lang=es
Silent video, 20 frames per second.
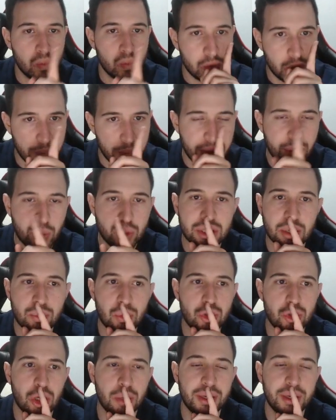Me gusta
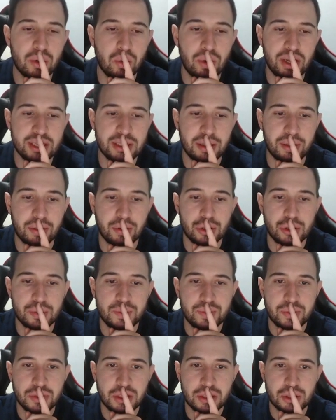mucho el vínculo hechizos.
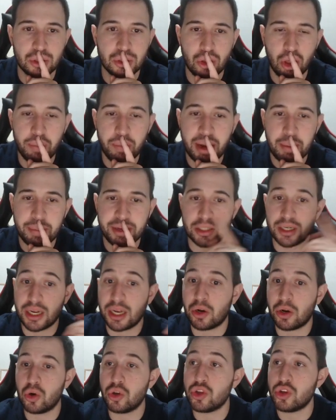Sobre todo para
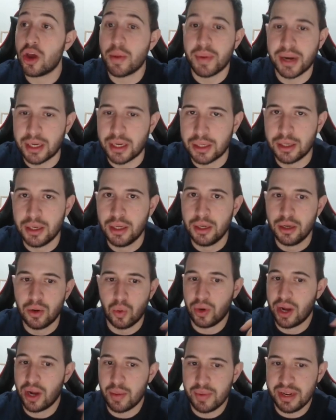personajes rollo Evelyn.
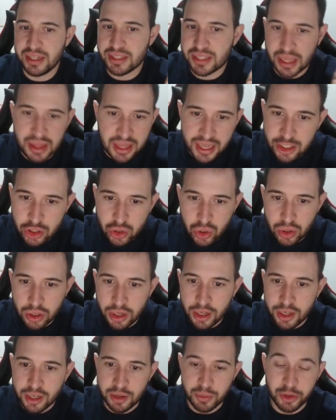Una Evelyn se hace esto
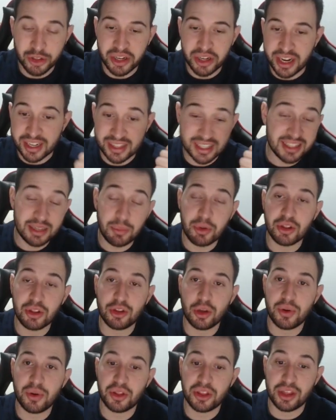y puede tener 30%
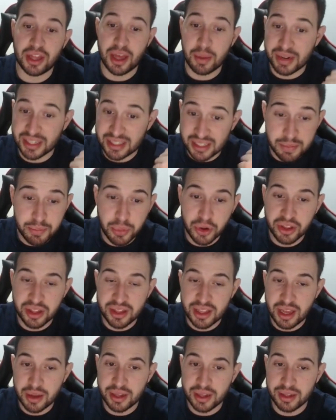de velocidad, más
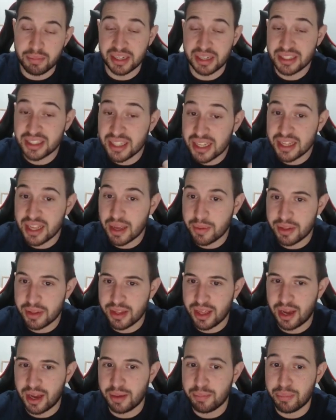100%, de, más 100
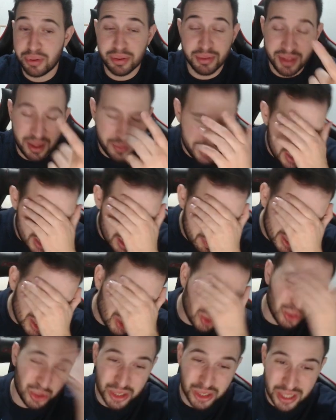de, habilidad, más
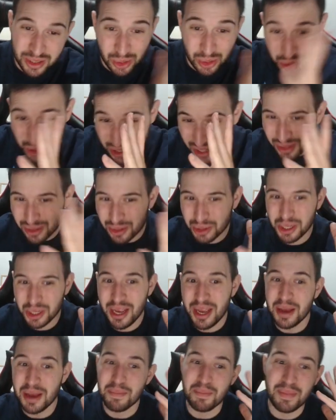otros 100, 200,
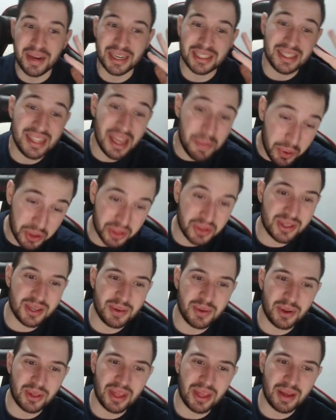más 10% de
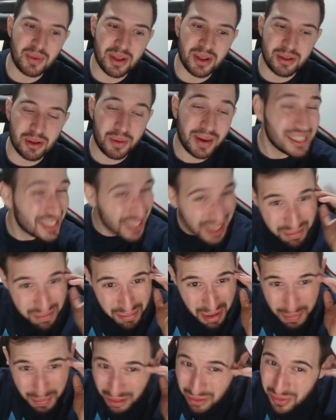velocidad de movimiento base.
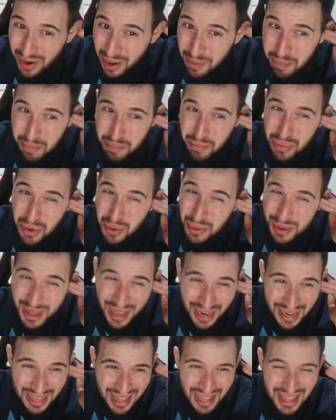Me parece una
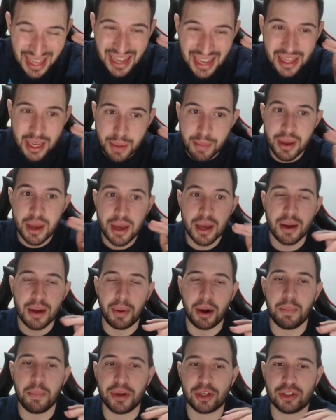brutalidad de ítem
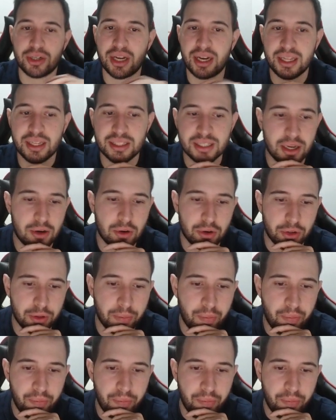para un personaje de ese rollo.